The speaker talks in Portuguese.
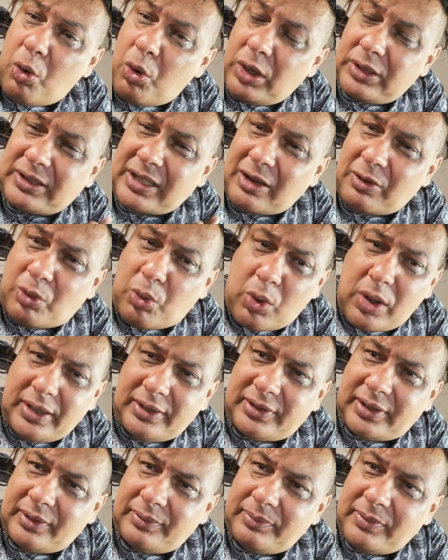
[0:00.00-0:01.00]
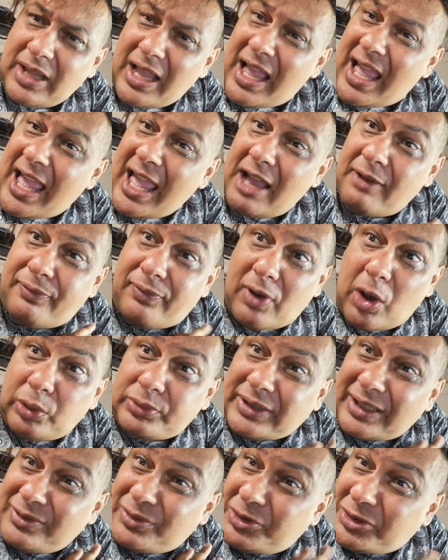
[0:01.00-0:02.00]
Outra coisa,
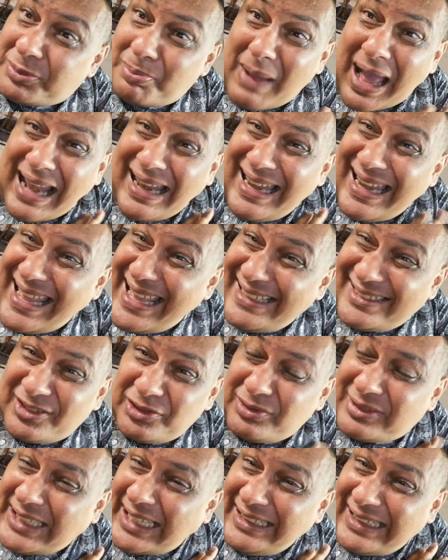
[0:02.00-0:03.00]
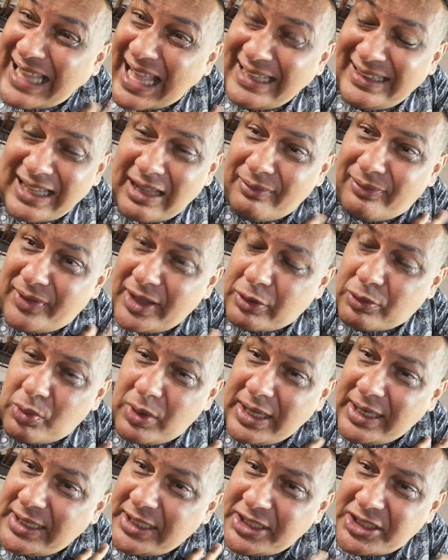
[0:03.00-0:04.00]
revolta dos malês não tem nada a ver
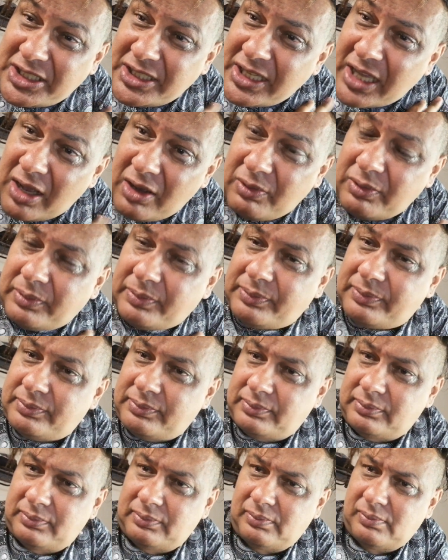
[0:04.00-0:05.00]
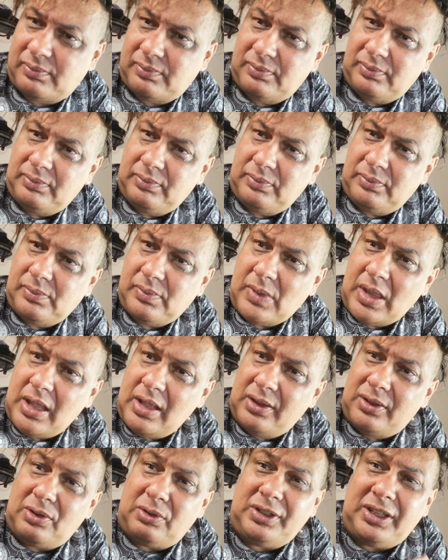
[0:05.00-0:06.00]
com religião.
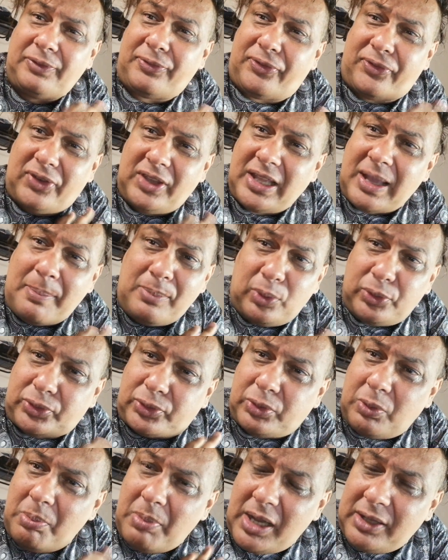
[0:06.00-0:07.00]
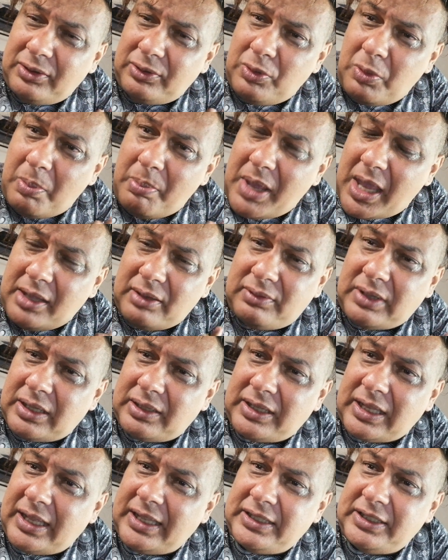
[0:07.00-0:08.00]
Não enfia muçulmano no meio
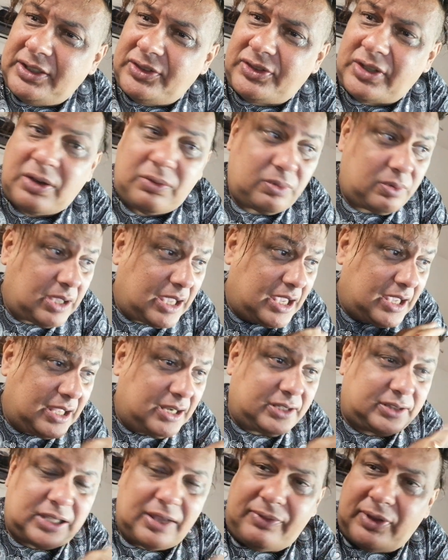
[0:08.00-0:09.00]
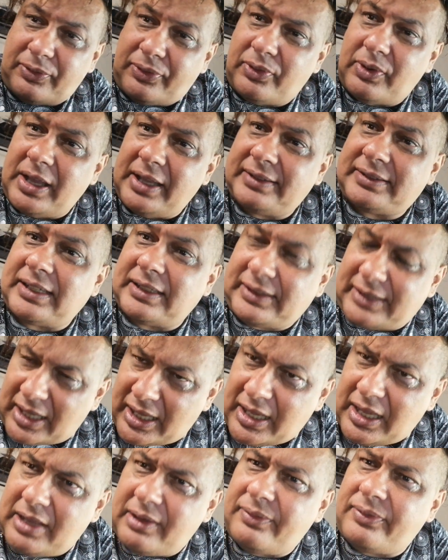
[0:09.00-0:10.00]
da, da religião. Ele teve influência?
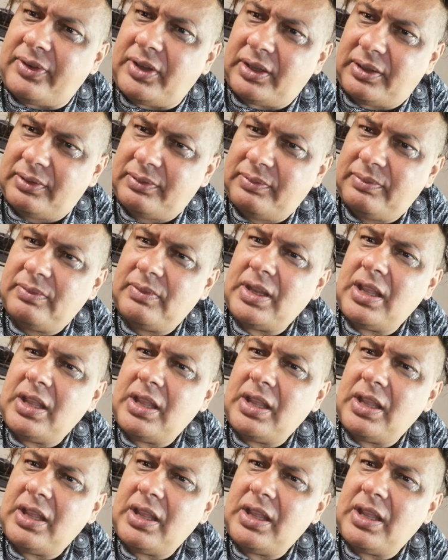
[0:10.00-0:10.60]
Teve.